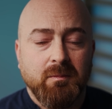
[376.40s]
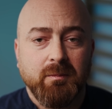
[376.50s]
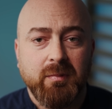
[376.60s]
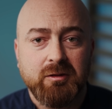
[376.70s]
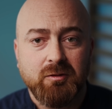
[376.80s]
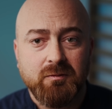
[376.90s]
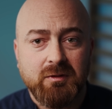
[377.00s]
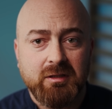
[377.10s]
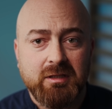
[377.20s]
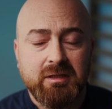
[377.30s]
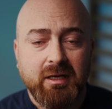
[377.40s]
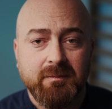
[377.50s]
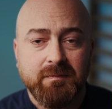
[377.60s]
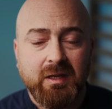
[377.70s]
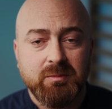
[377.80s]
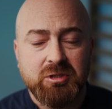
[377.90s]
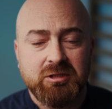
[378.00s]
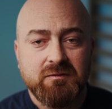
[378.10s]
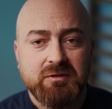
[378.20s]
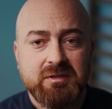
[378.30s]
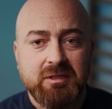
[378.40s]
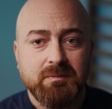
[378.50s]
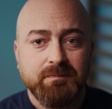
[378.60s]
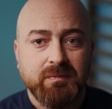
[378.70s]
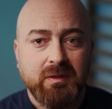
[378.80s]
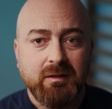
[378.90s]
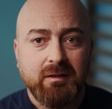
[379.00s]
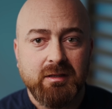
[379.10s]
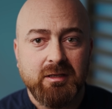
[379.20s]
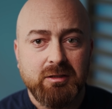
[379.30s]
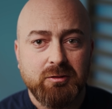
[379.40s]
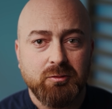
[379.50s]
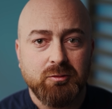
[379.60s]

będą jelita, a przede wszystkim e, jelito